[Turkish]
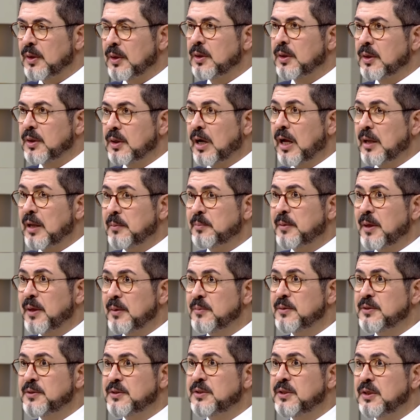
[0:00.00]
Kalp
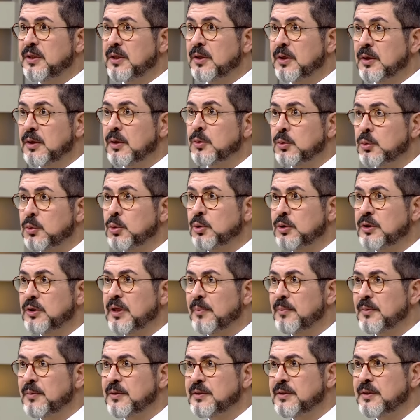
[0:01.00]
temizliği, ruh
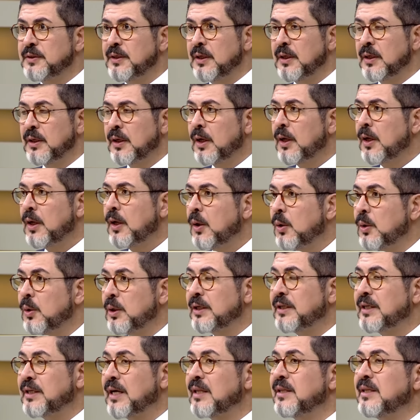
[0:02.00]
temizliği öyle
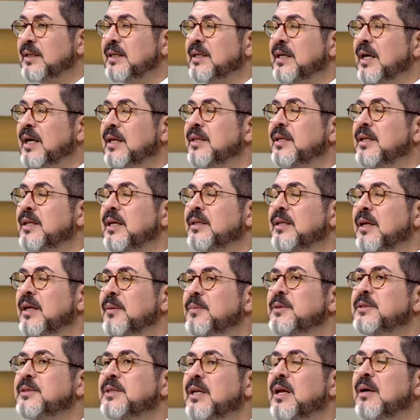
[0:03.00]
kendi kendine
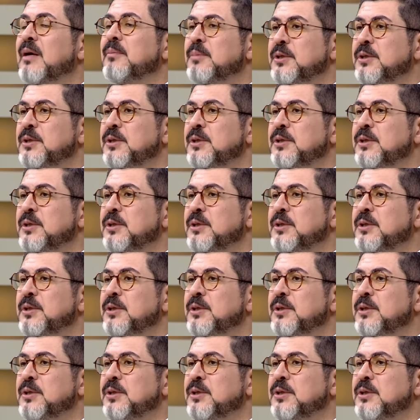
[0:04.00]
temizlenen bir